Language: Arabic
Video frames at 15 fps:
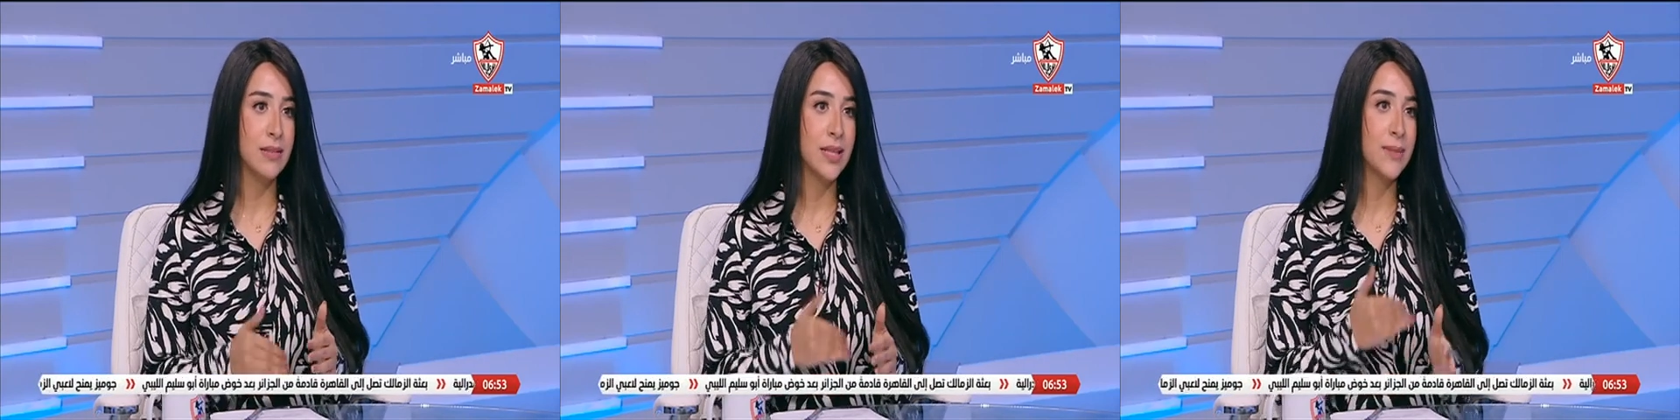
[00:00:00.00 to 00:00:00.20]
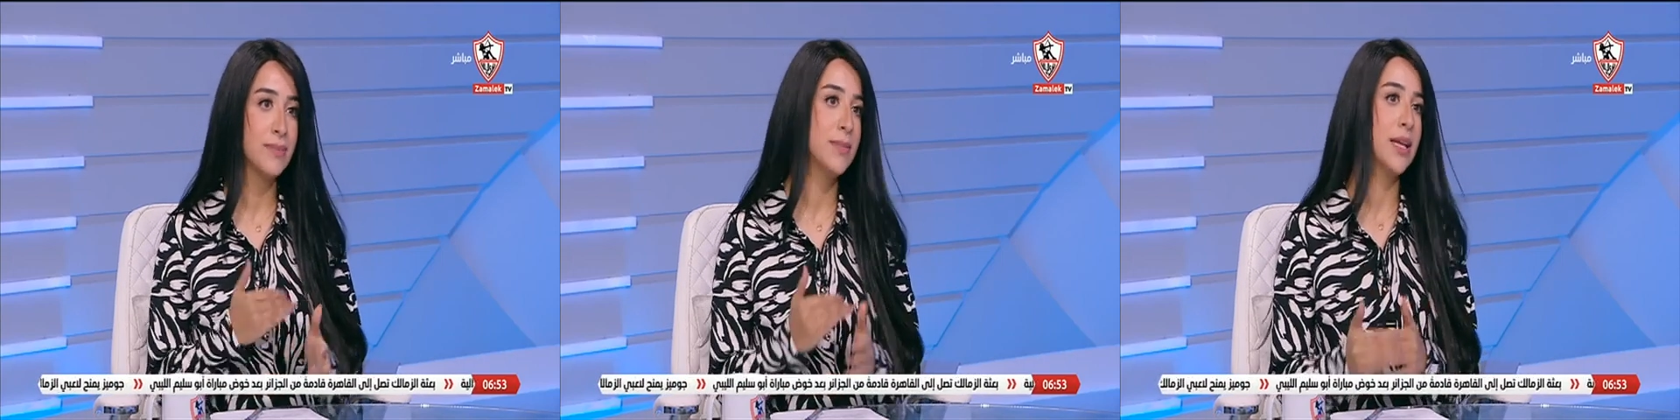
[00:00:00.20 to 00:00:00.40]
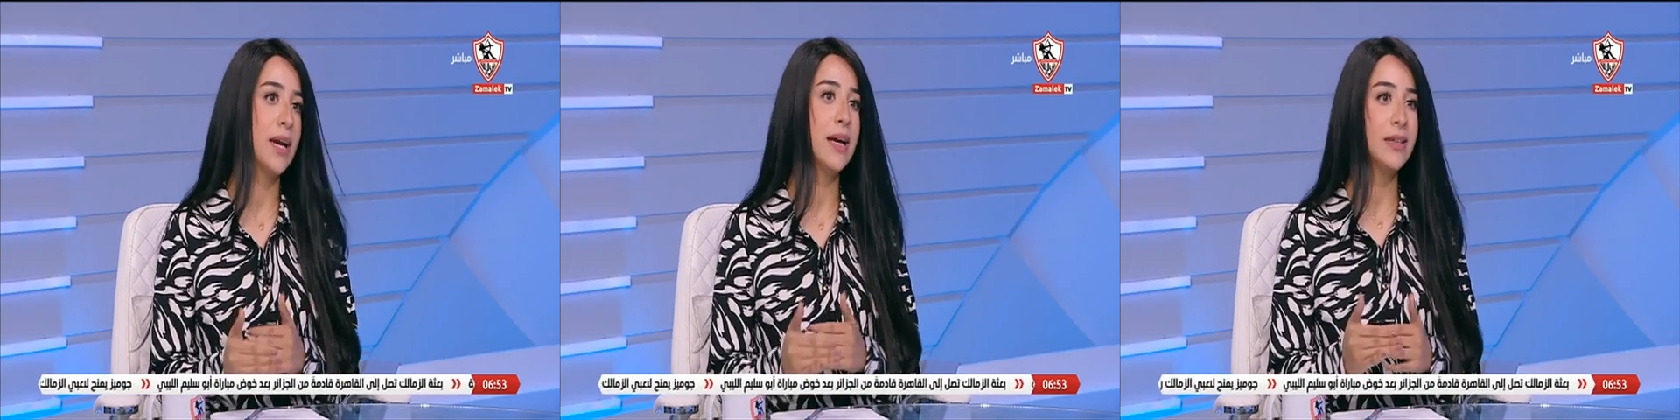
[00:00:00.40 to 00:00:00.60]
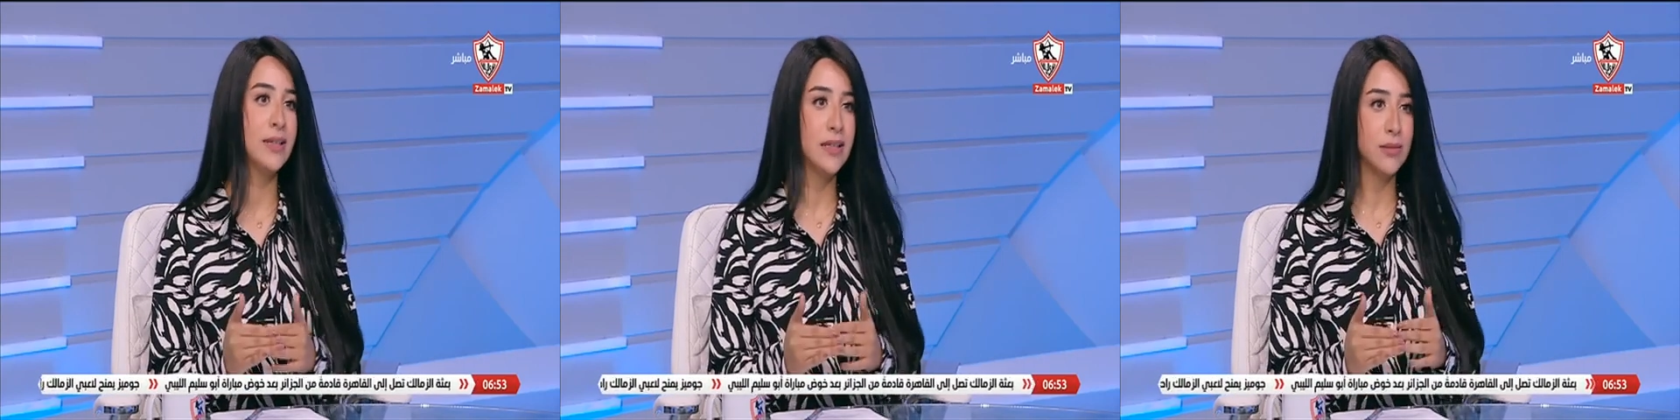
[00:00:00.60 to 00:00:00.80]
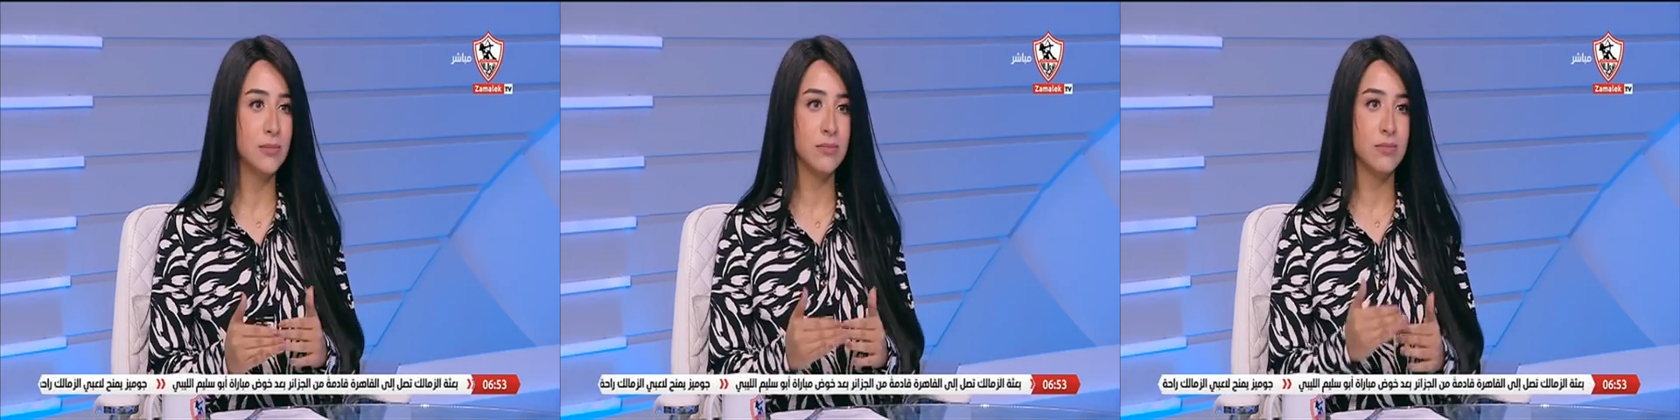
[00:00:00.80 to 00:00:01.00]
نبني
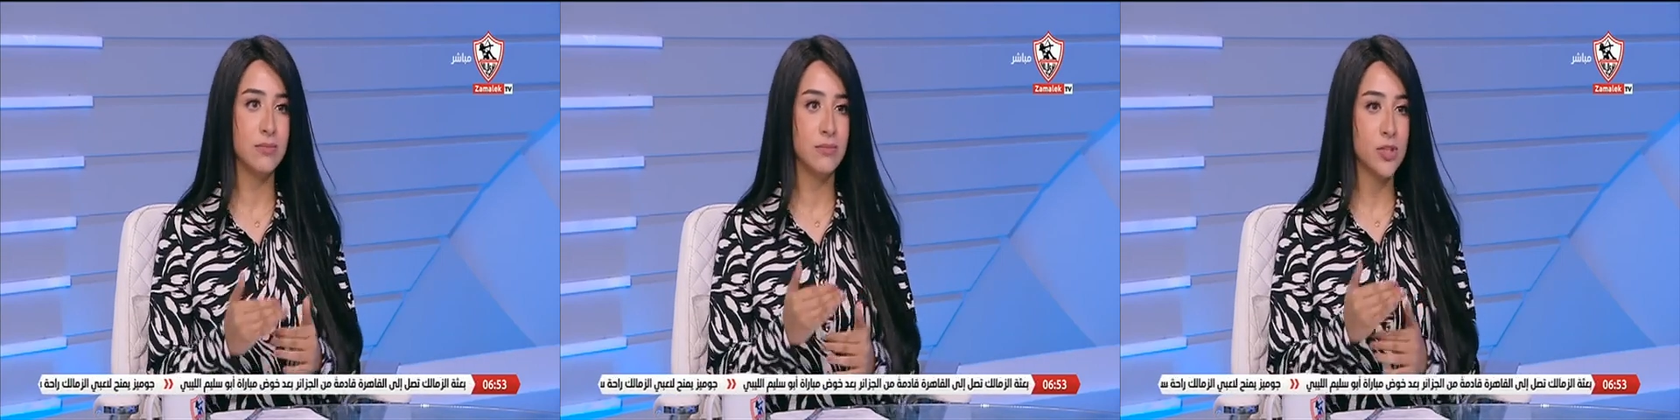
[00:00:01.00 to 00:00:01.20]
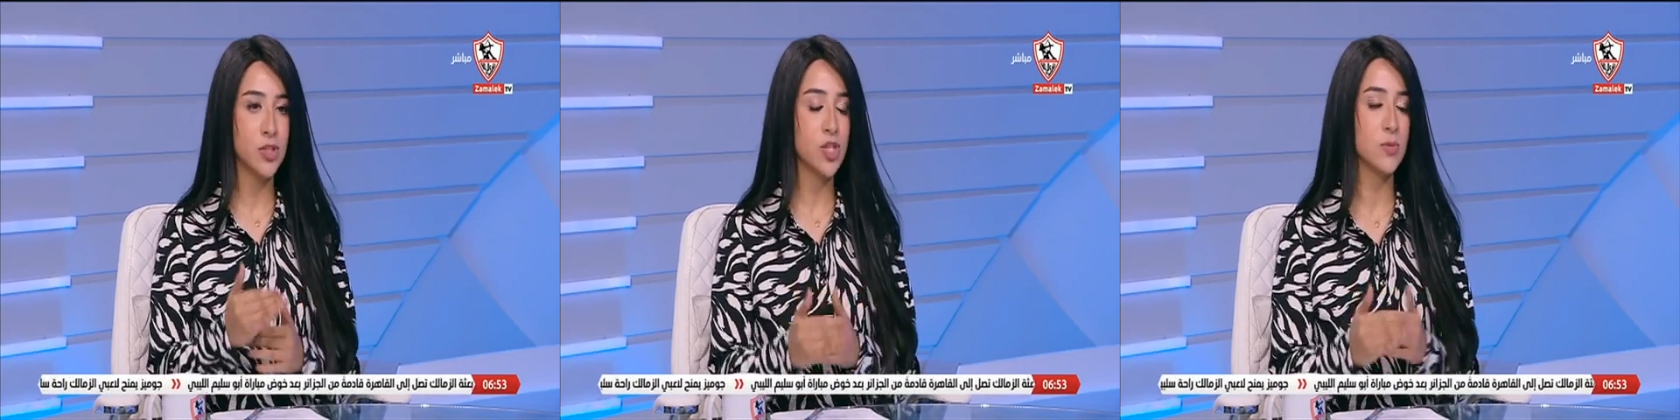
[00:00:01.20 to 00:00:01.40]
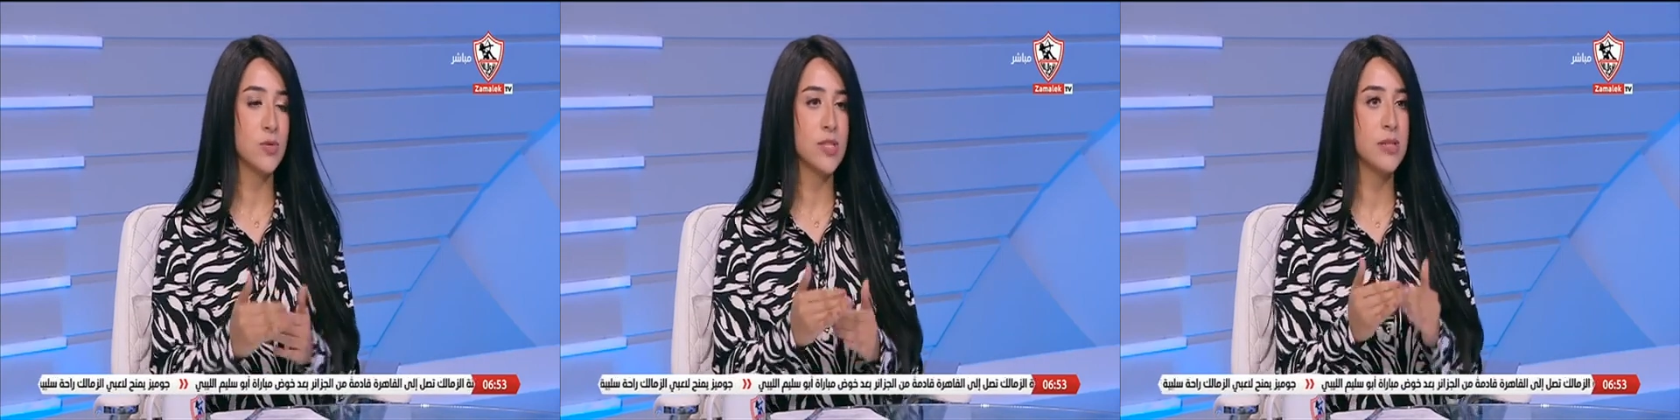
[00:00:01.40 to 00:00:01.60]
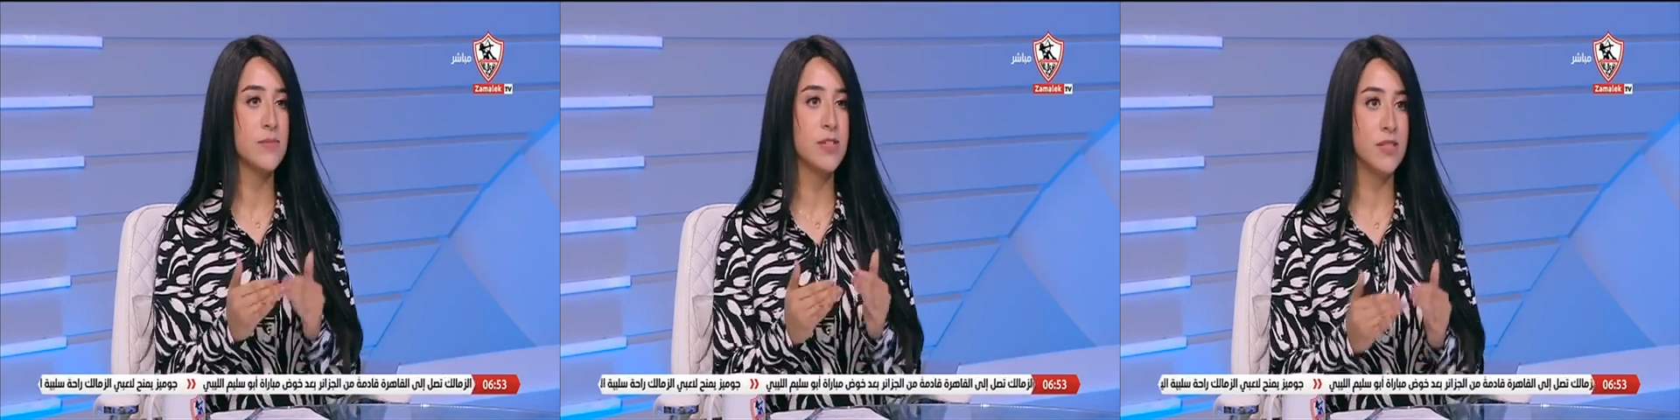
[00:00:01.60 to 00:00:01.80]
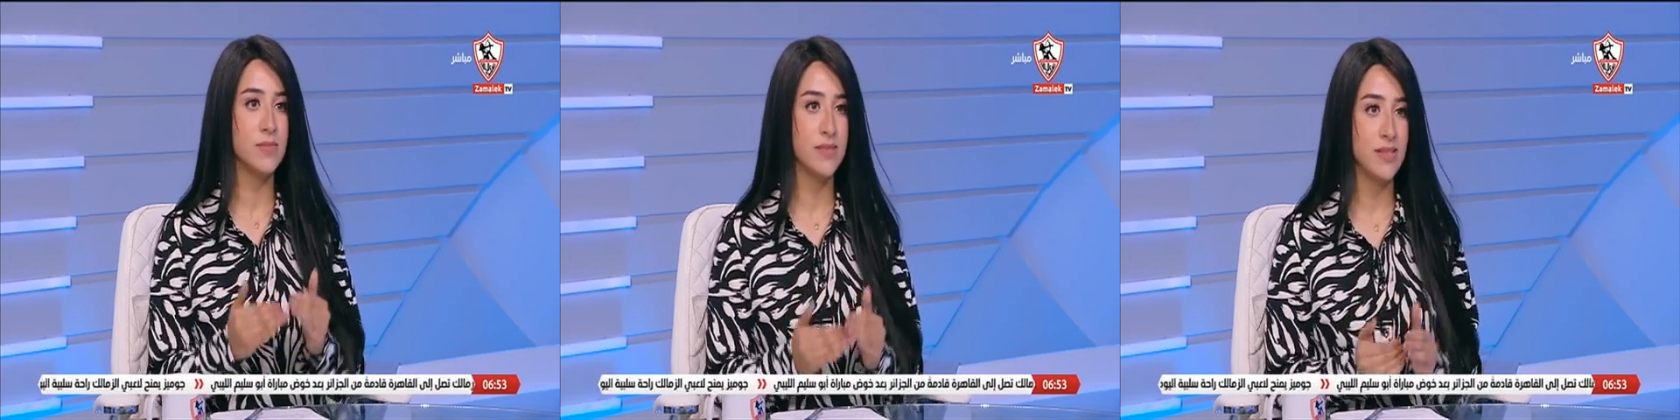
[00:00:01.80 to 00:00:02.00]
على ماتش ابو
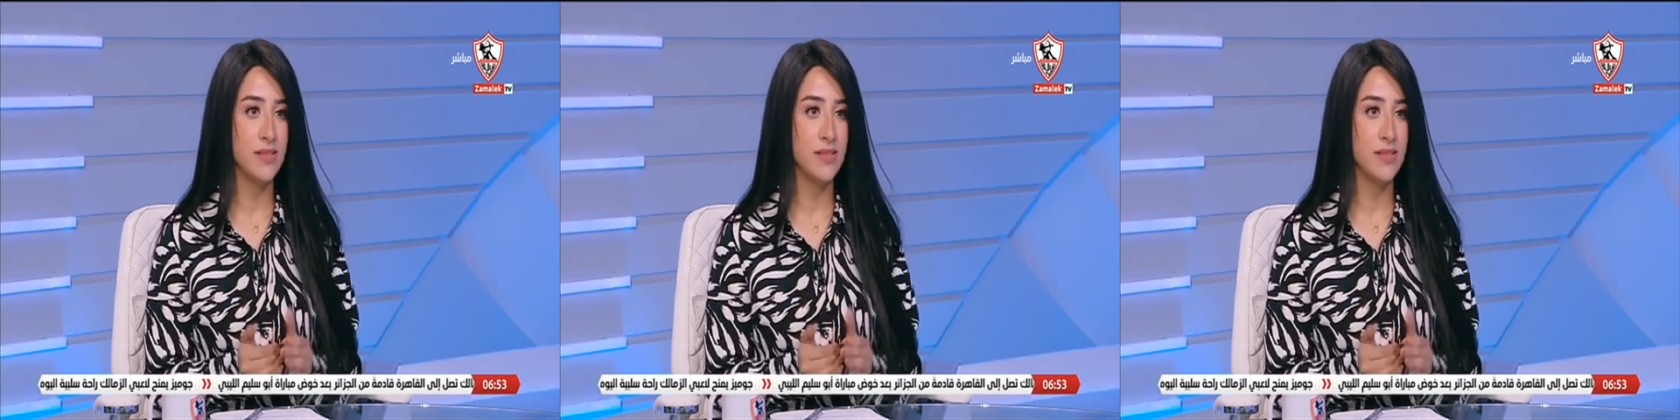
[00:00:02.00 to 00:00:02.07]
سليم الليبي